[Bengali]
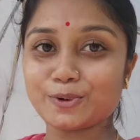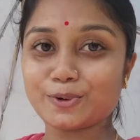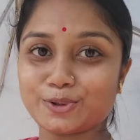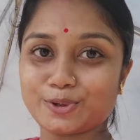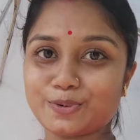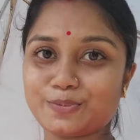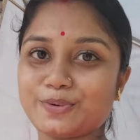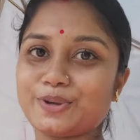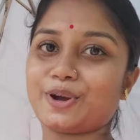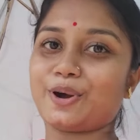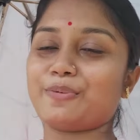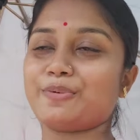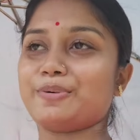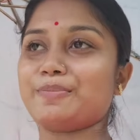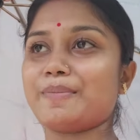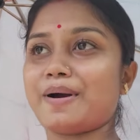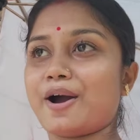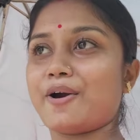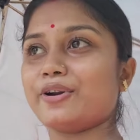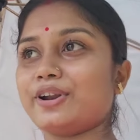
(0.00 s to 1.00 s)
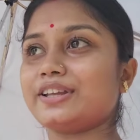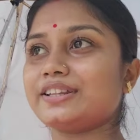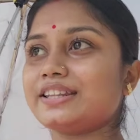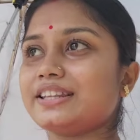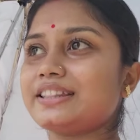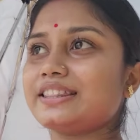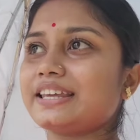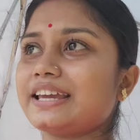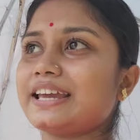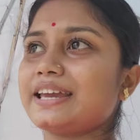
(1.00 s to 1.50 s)
প্রথমই হবে মা অনেক
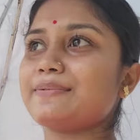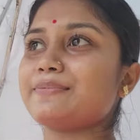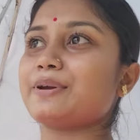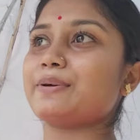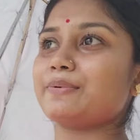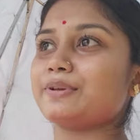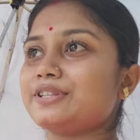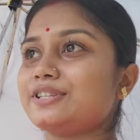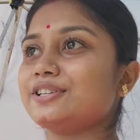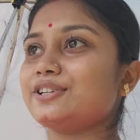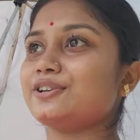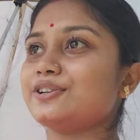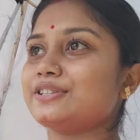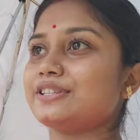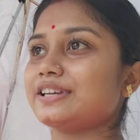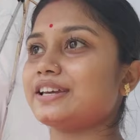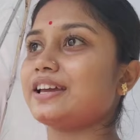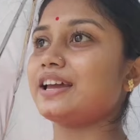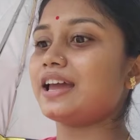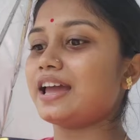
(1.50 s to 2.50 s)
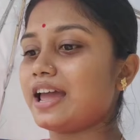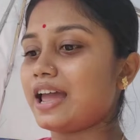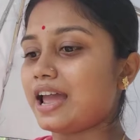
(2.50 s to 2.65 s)
দিন থেকেই ভেবেছিল যে